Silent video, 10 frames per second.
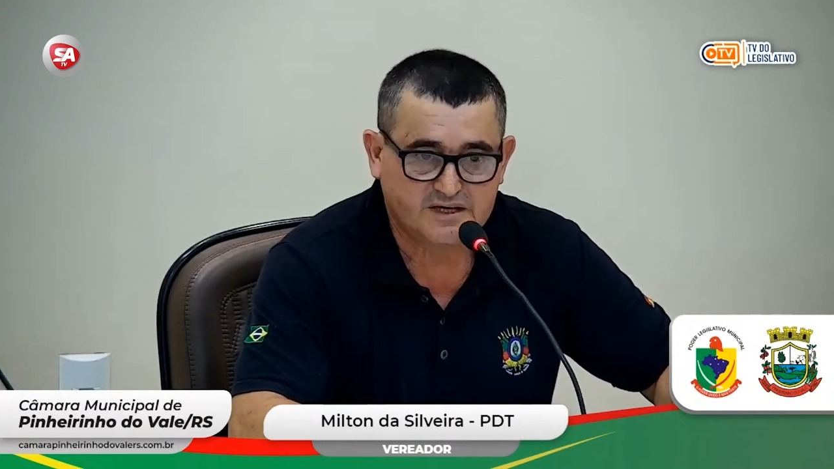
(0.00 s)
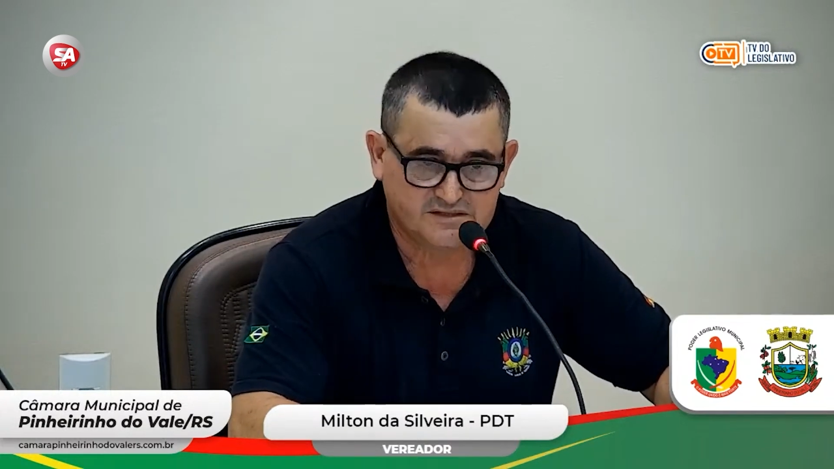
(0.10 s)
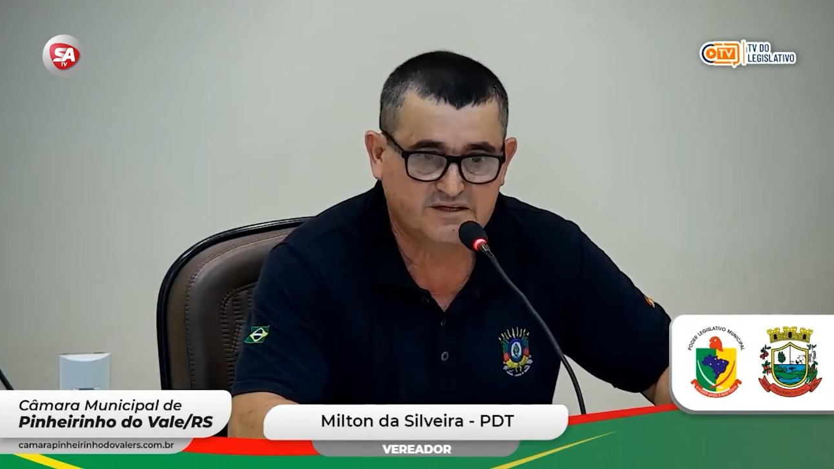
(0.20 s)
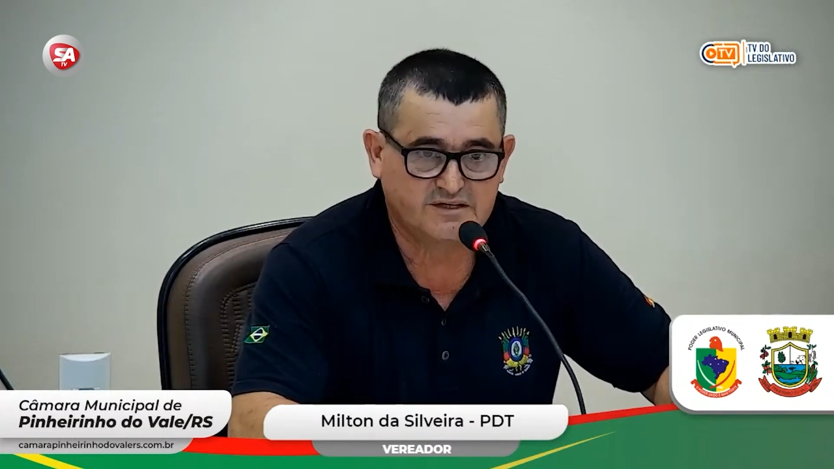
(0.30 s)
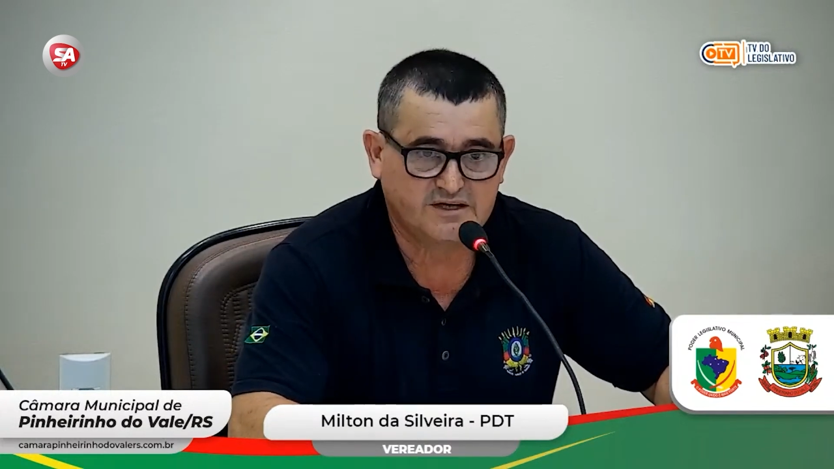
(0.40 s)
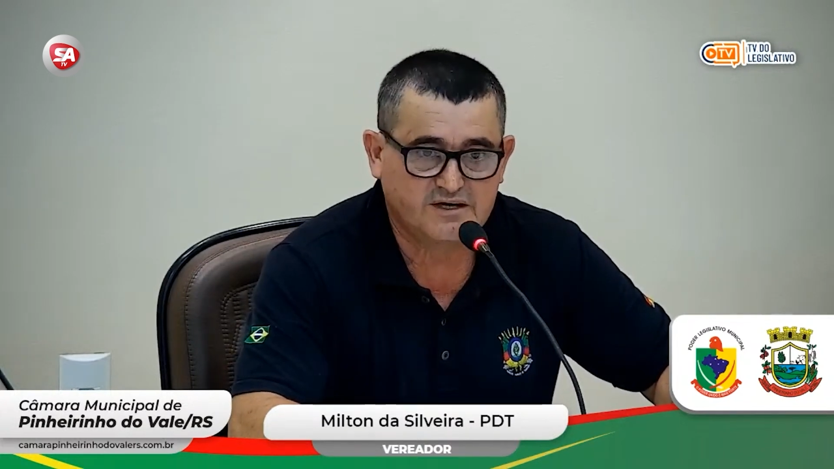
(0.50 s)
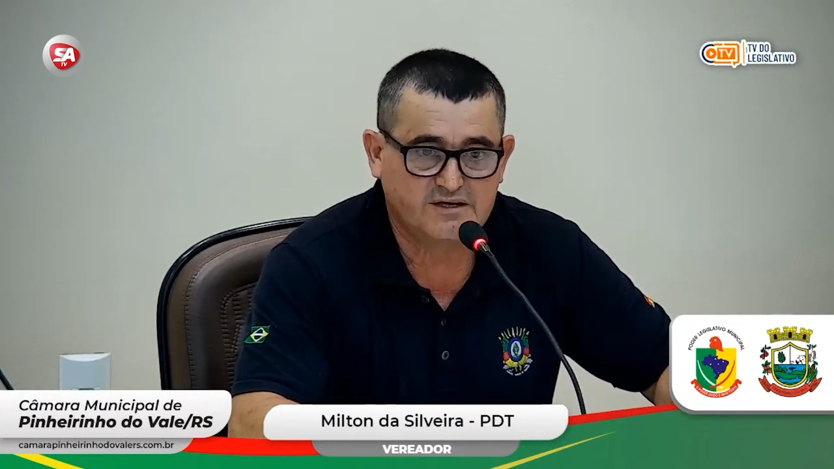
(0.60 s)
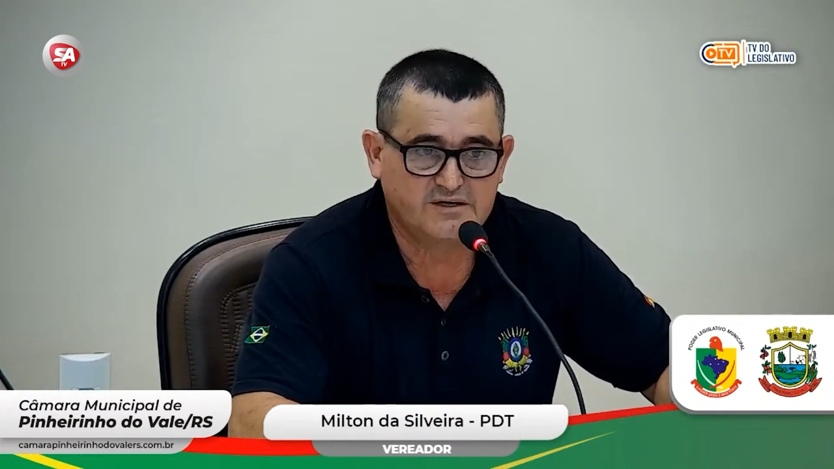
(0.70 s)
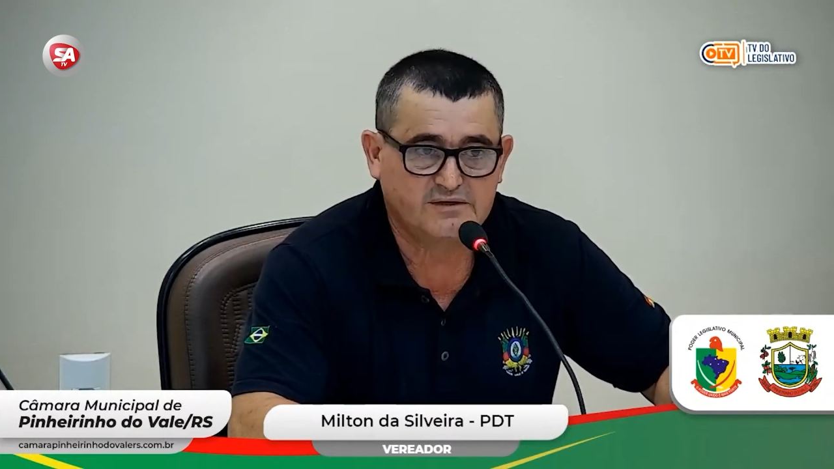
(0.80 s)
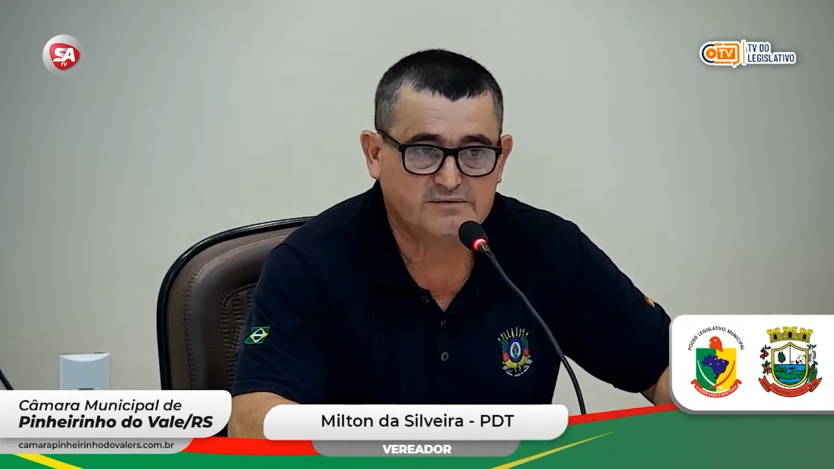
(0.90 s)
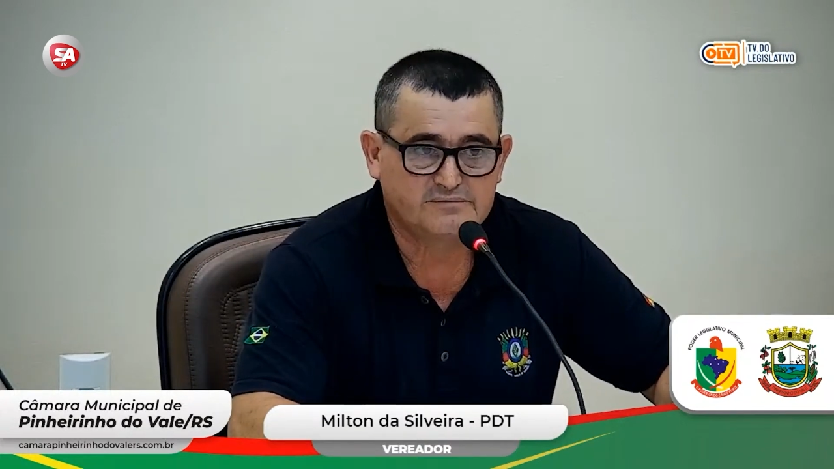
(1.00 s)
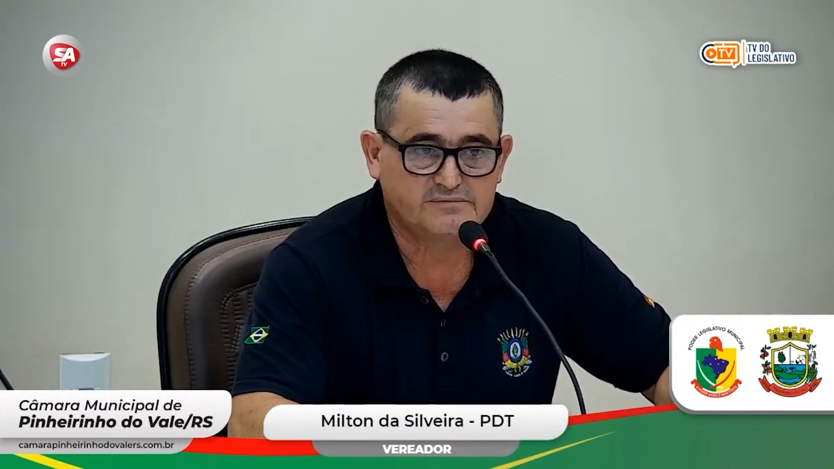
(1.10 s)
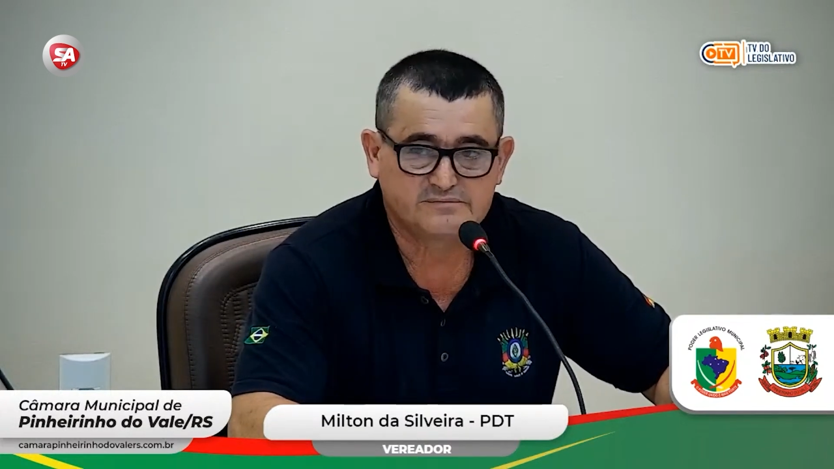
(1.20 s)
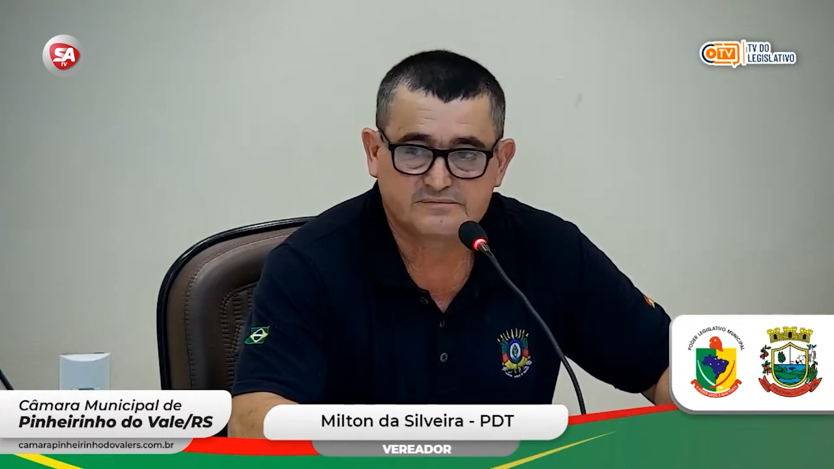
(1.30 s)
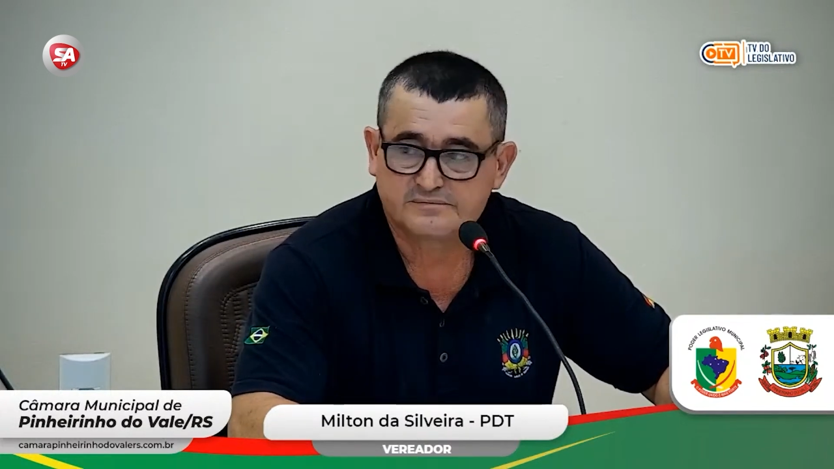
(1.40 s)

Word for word: na secretaria.